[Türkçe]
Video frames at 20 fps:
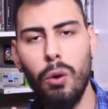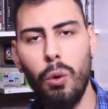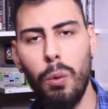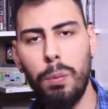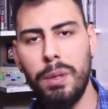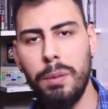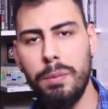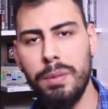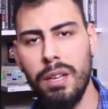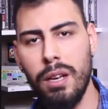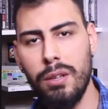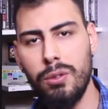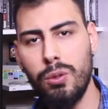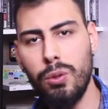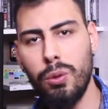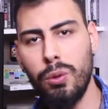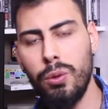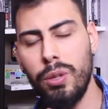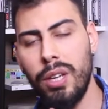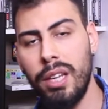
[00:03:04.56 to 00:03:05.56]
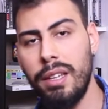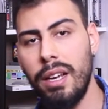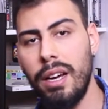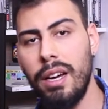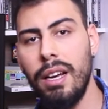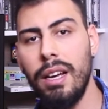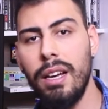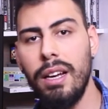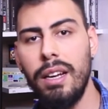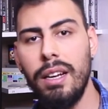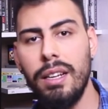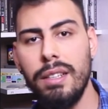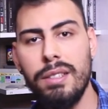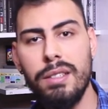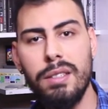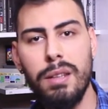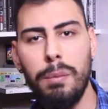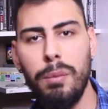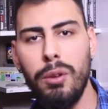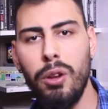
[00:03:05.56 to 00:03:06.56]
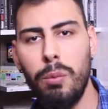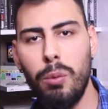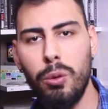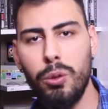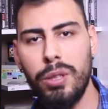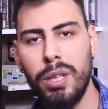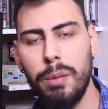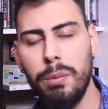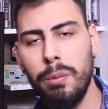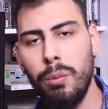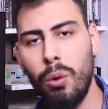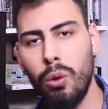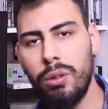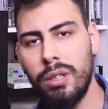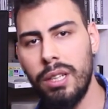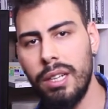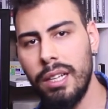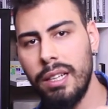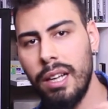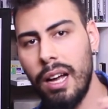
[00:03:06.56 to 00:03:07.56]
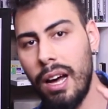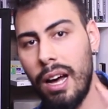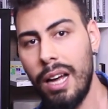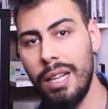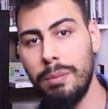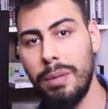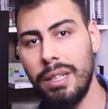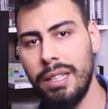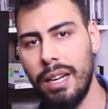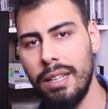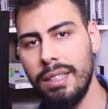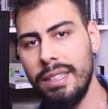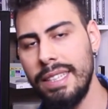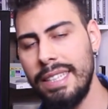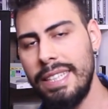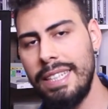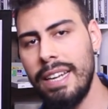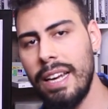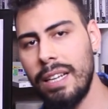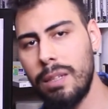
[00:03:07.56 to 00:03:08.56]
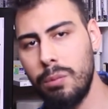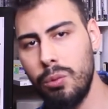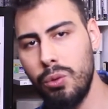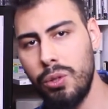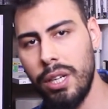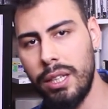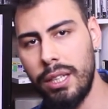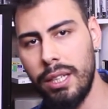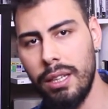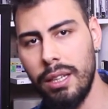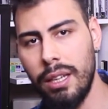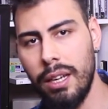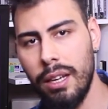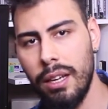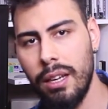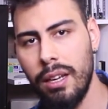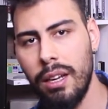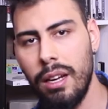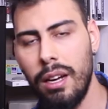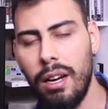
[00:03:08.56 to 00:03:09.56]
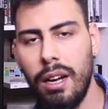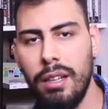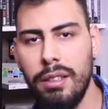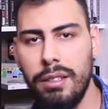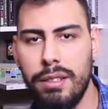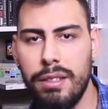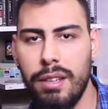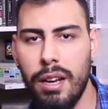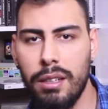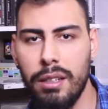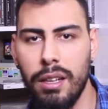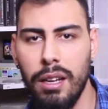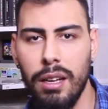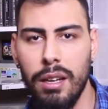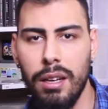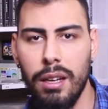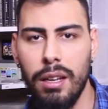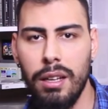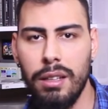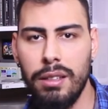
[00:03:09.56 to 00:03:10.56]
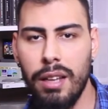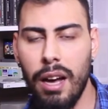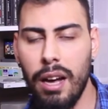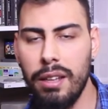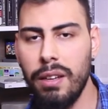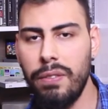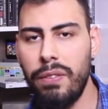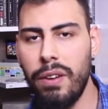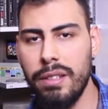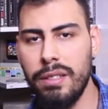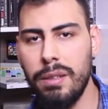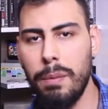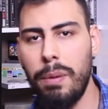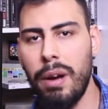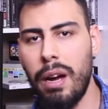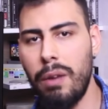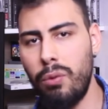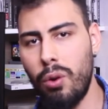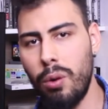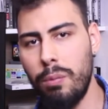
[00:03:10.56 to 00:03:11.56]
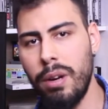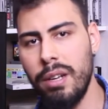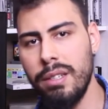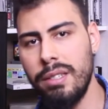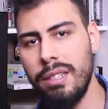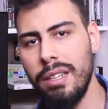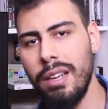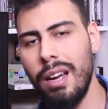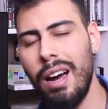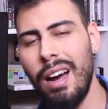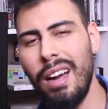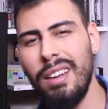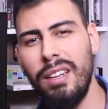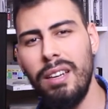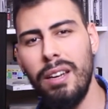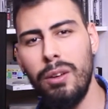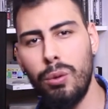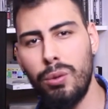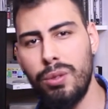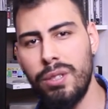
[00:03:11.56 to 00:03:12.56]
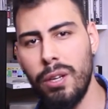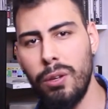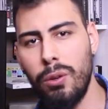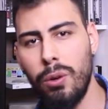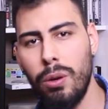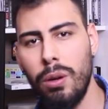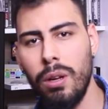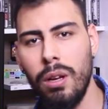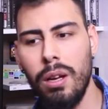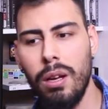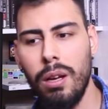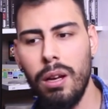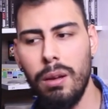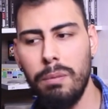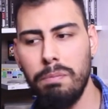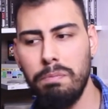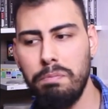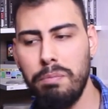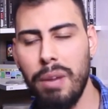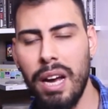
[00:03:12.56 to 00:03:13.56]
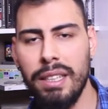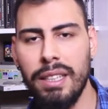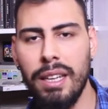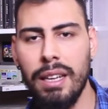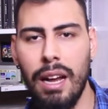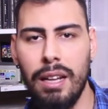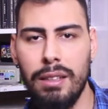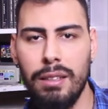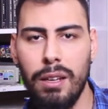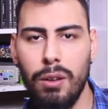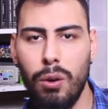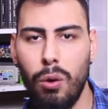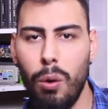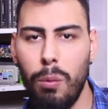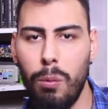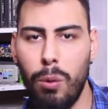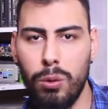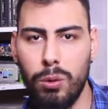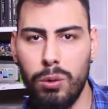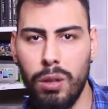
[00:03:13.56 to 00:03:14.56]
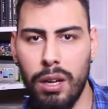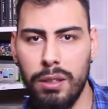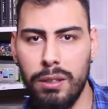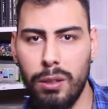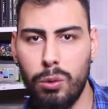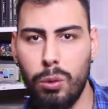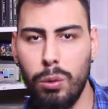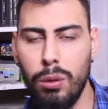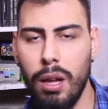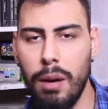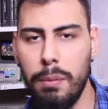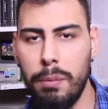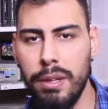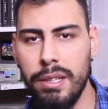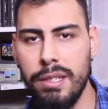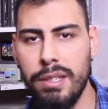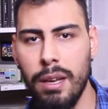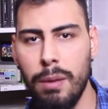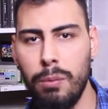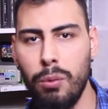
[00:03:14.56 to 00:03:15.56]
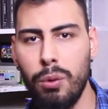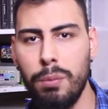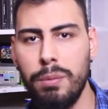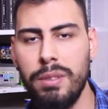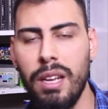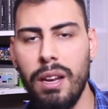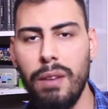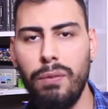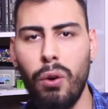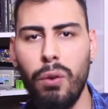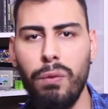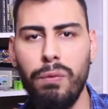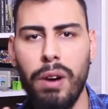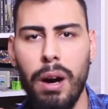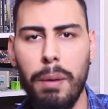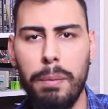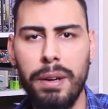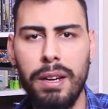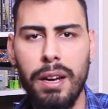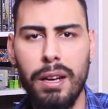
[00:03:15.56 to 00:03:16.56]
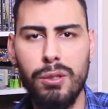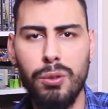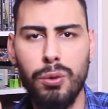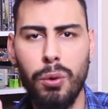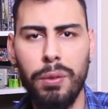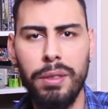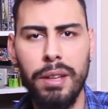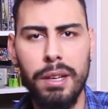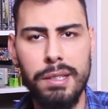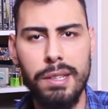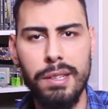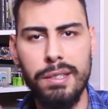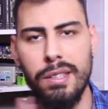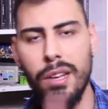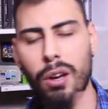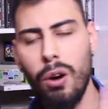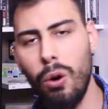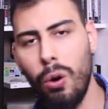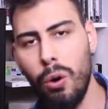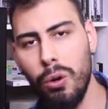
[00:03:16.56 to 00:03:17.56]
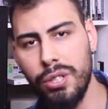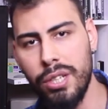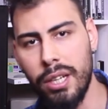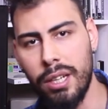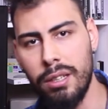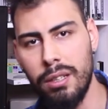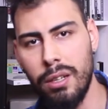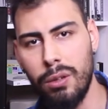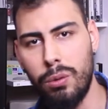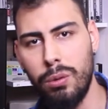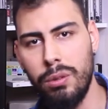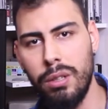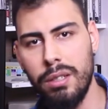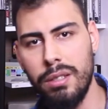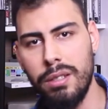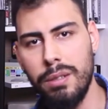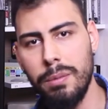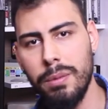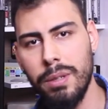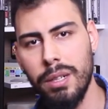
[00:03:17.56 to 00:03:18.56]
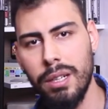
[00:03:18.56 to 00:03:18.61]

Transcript: optimizasyonu ya da e, stamina modu gibi modlara da almadan direkt bu şekilde alırsak daha da fazla performansı haliyle yükseliyor. Ben genelde o modlarda kullanmayı sevmiyorum. Telefon fabrikasyonu nasılsa o şekilde kullanırım.